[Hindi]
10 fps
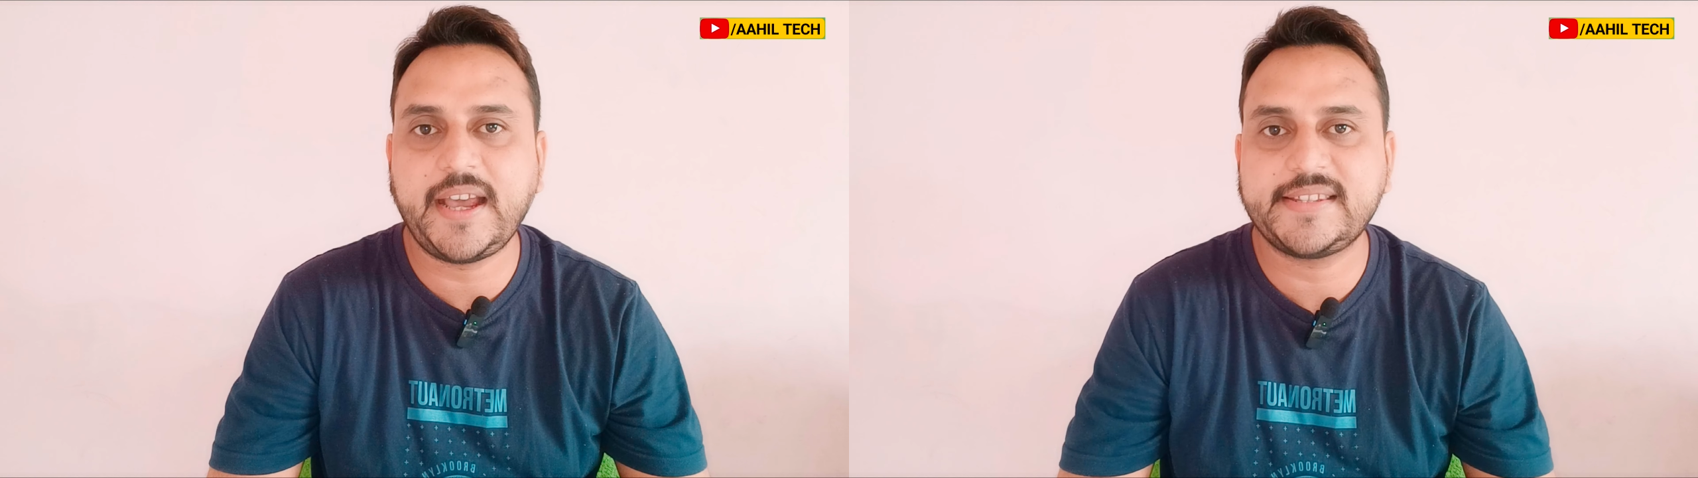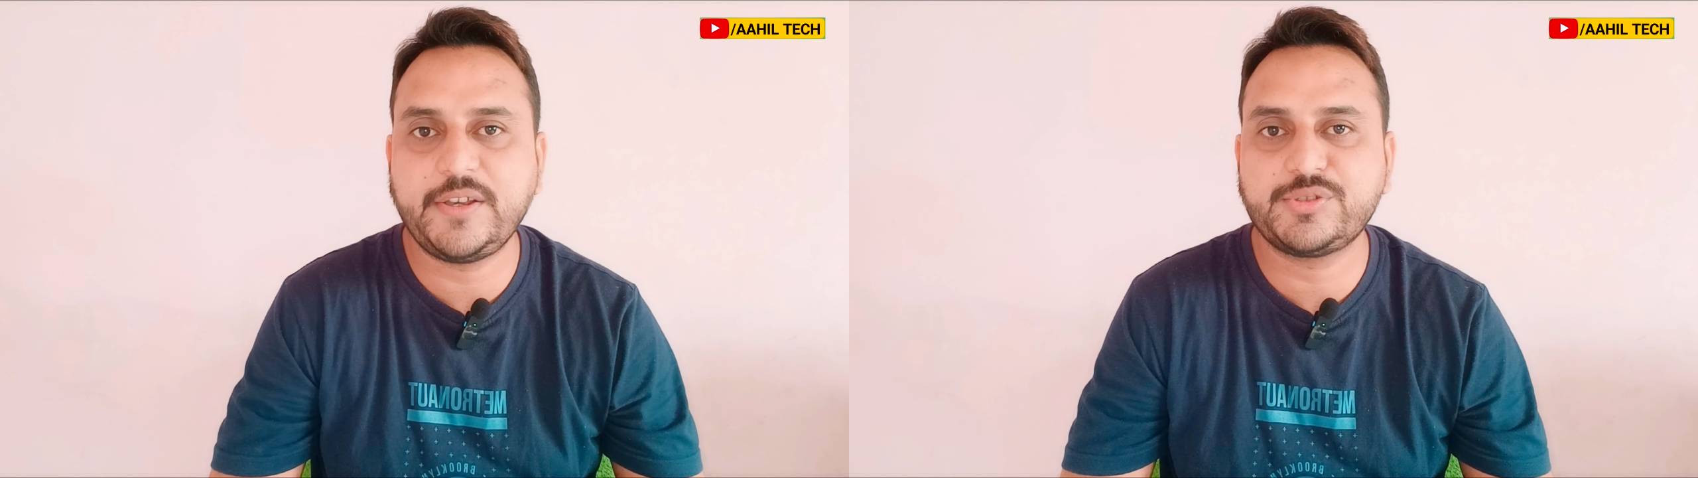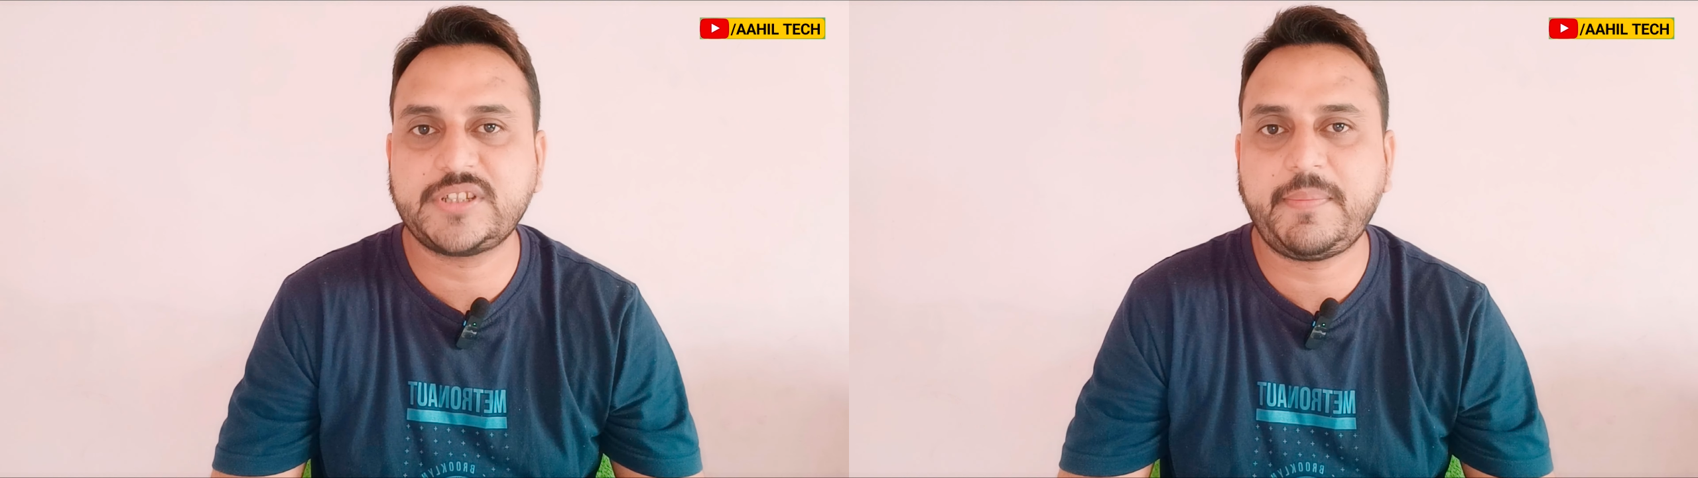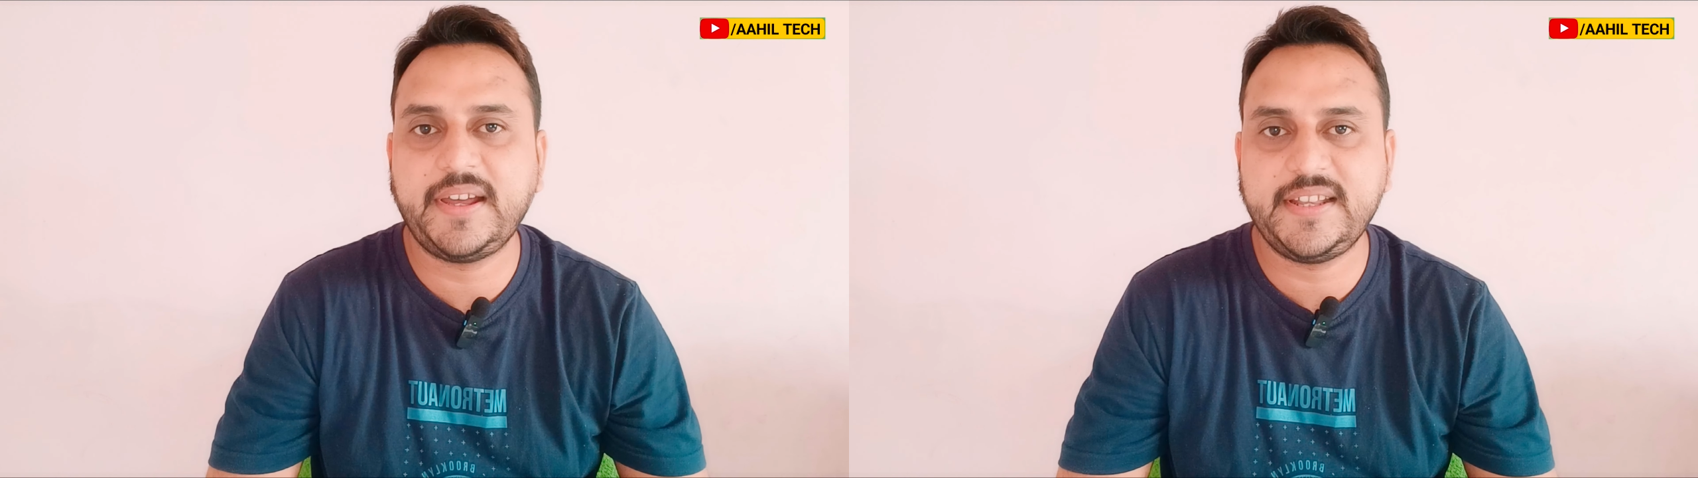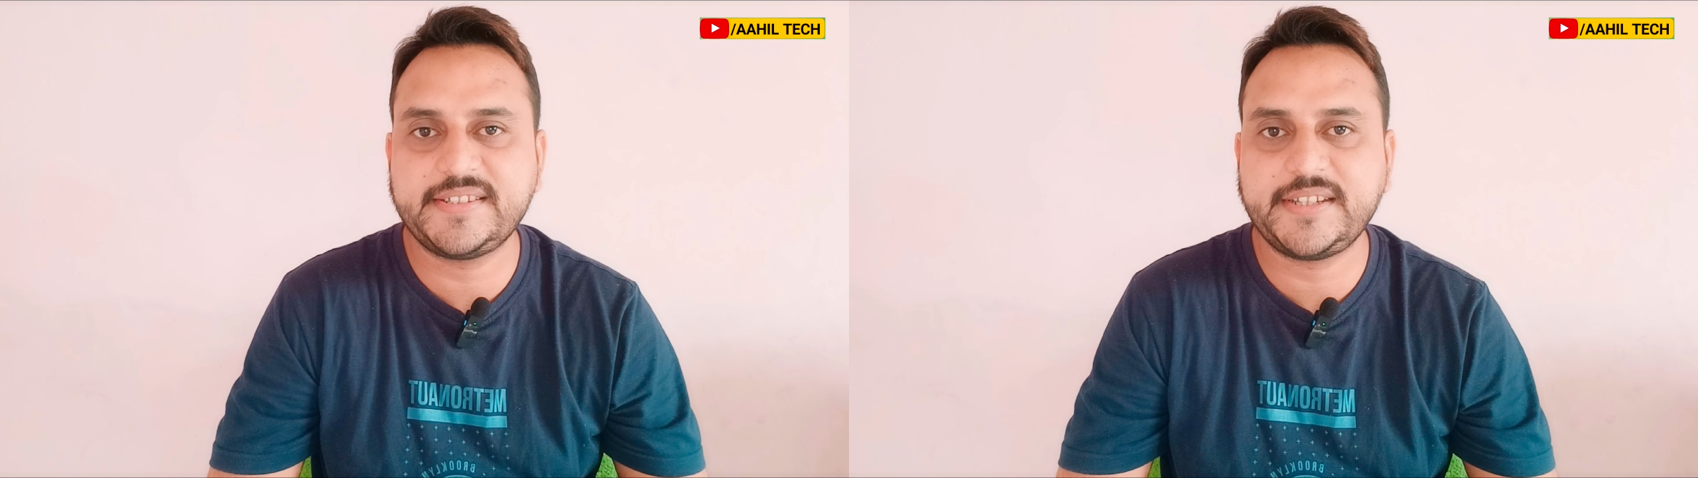कैसे उसका
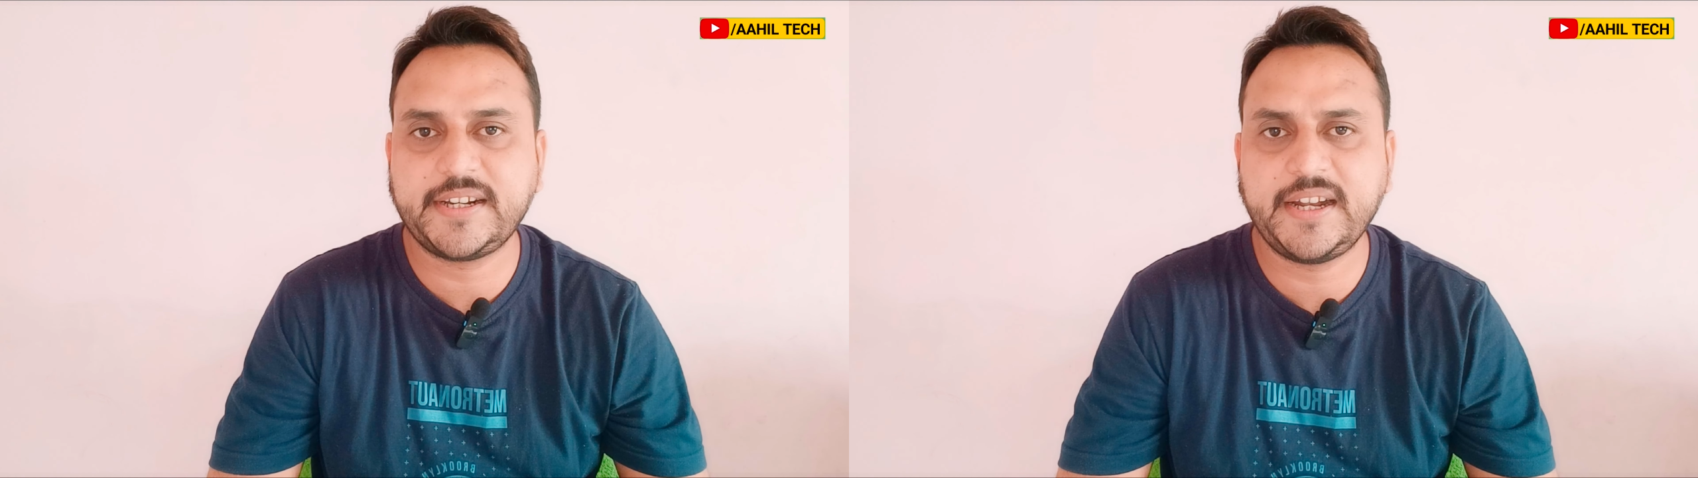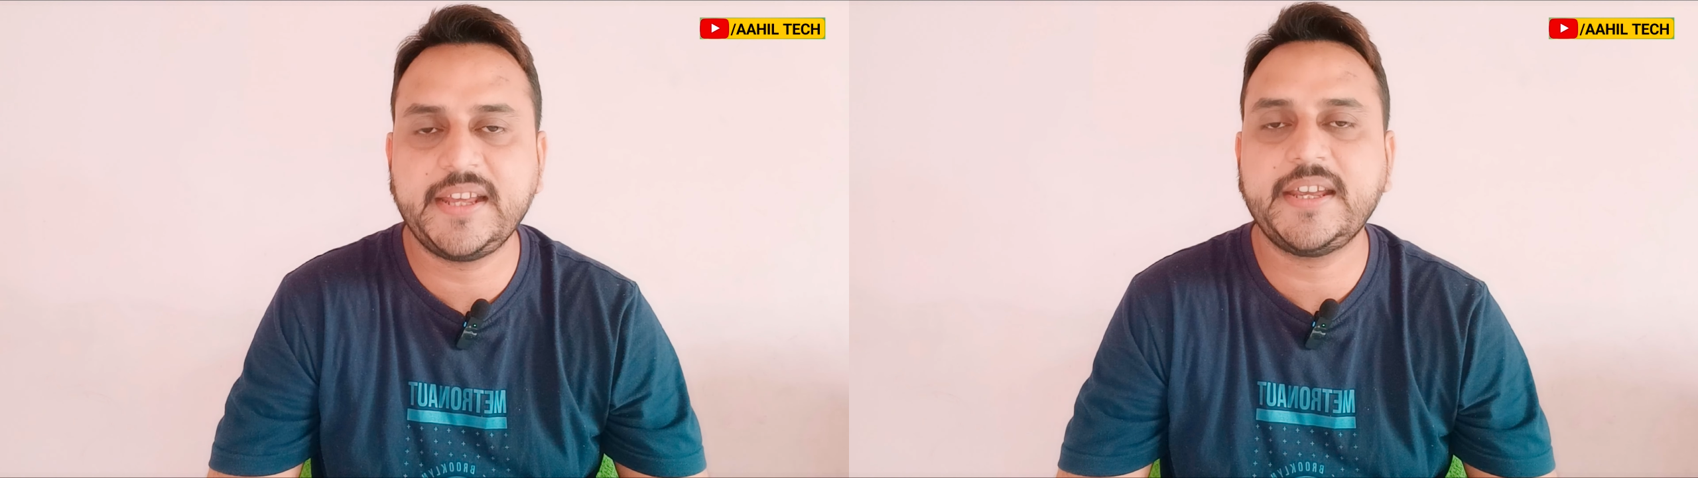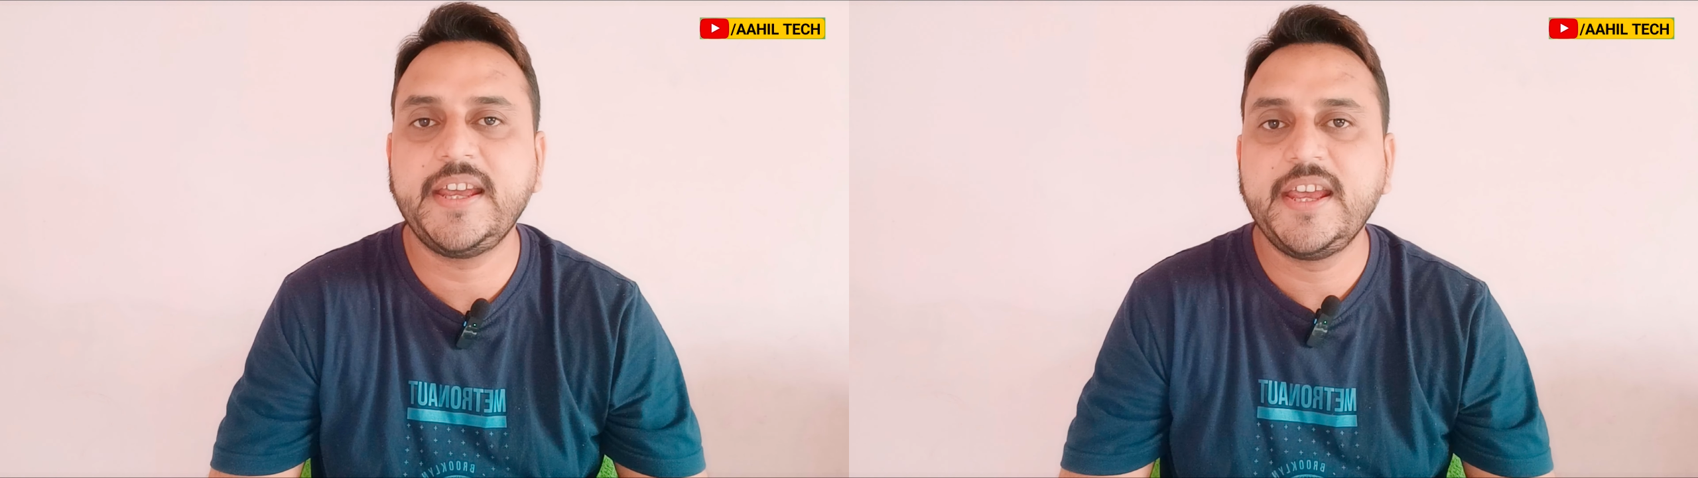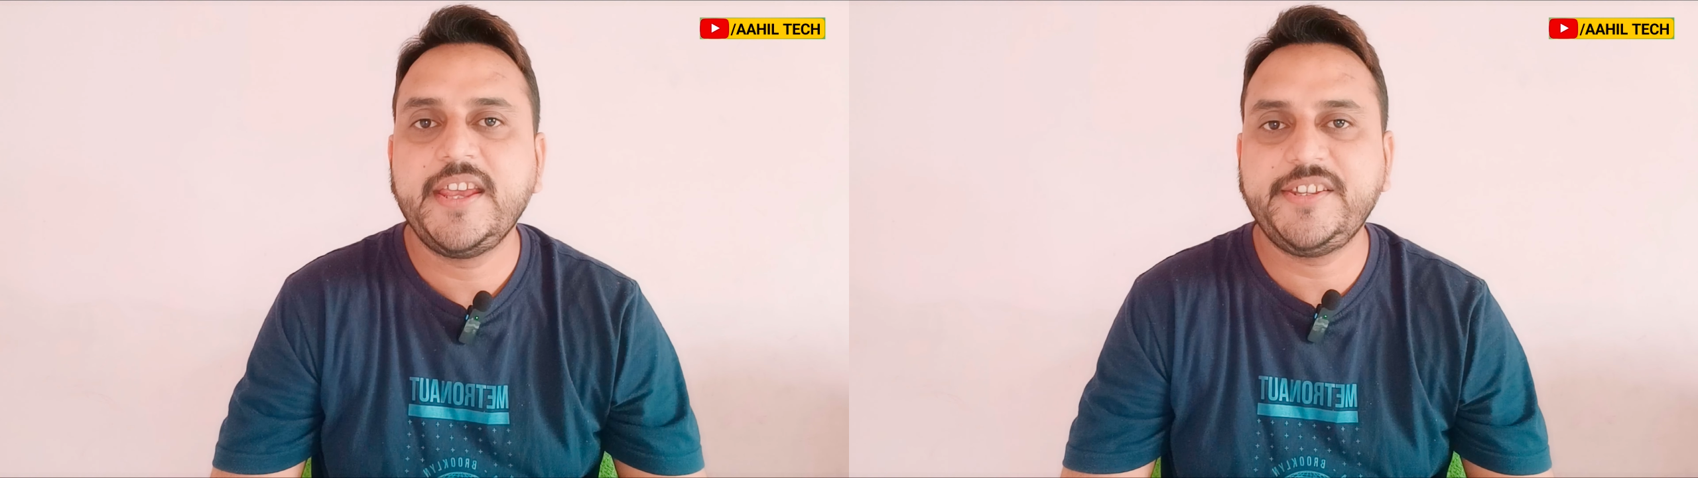बैलेंस चेक करेंगे